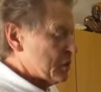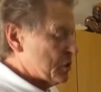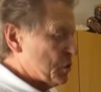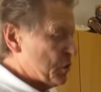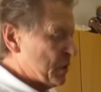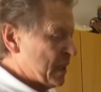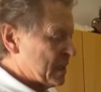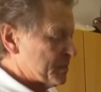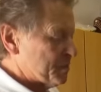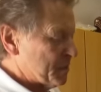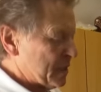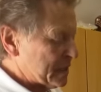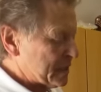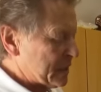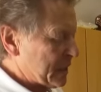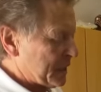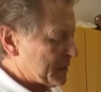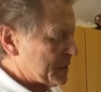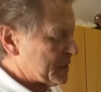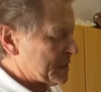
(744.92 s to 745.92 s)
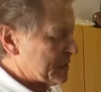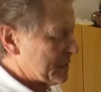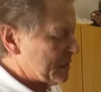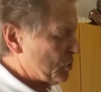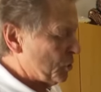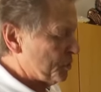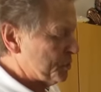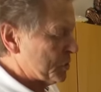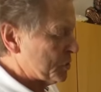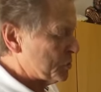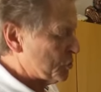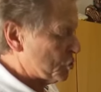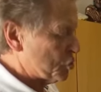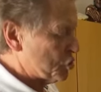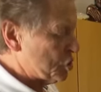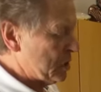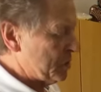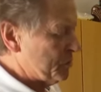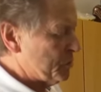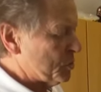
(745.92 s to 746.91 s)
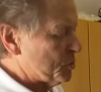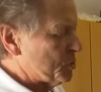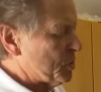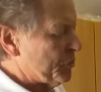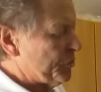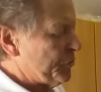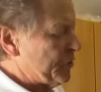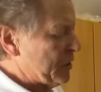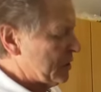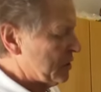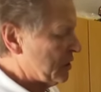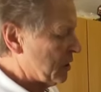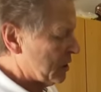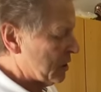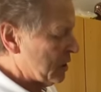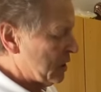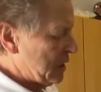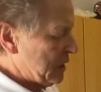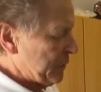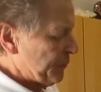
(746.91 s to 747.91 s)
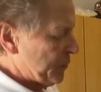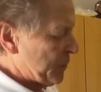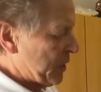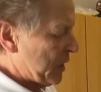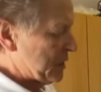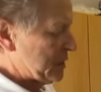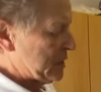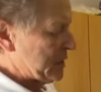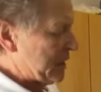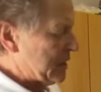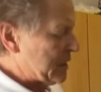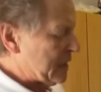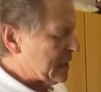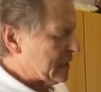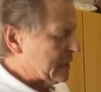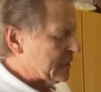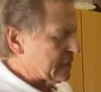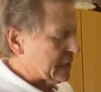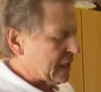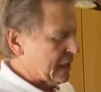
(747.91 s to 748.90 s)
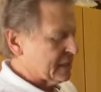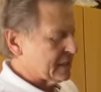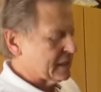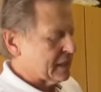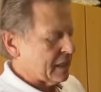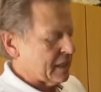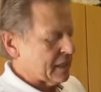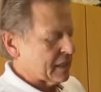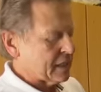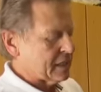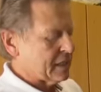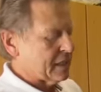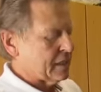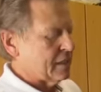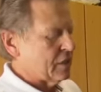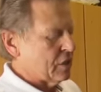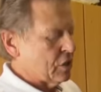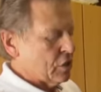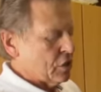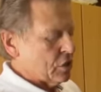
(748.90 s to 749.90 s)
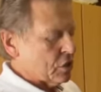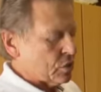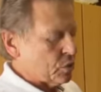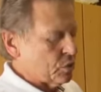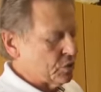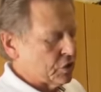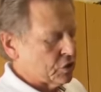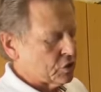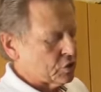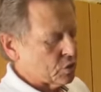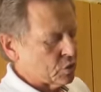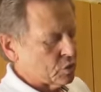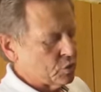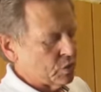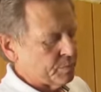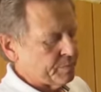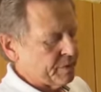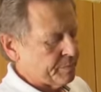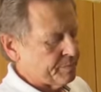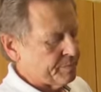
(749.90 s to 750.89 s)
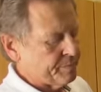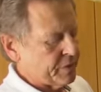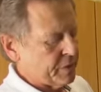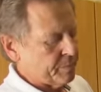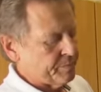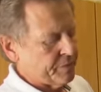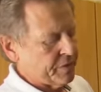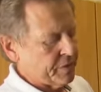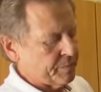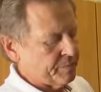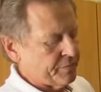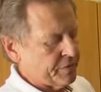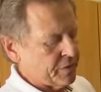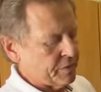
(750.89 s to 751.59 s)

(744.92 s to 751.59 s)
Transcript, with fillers: zunächst mal tasten, ob das so stimmt. Und wir finden dann tatsächlich eine ganz harte, runde Struktur. Plapp, plapp, plapp,